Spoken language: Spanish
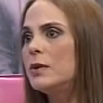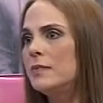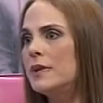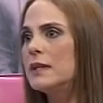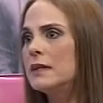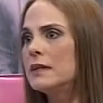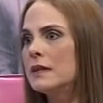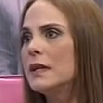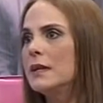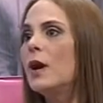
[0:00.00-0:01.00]
y ver
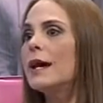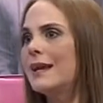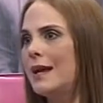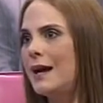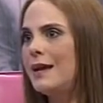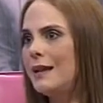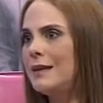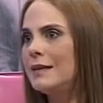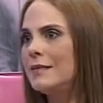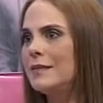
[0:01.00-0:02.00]
que nos
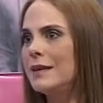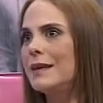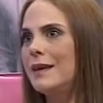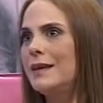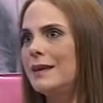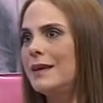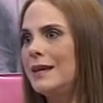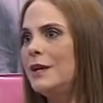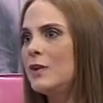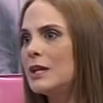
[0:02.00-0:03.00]
aclare eh, qué,
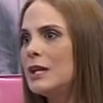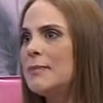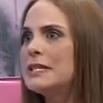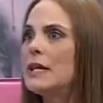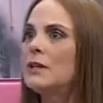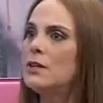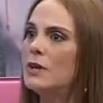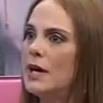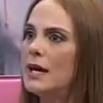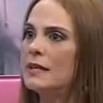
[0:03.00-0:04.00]
qué es lo que está pasando y
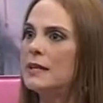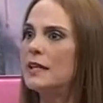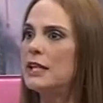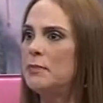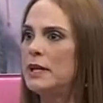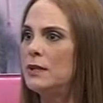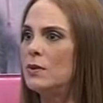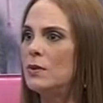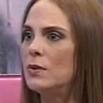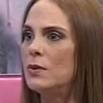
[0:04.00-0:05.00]
nos haga el
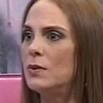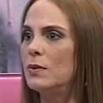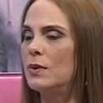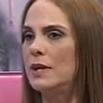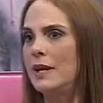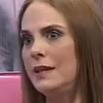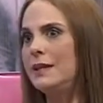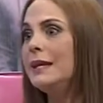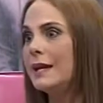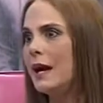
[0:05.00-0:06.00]
tratamiento eh,
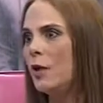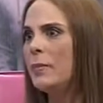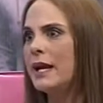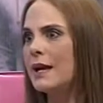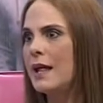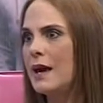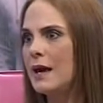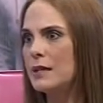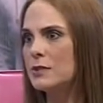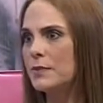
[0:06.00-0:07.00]
indicado para cada
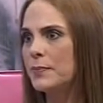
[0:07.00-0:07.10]
caso.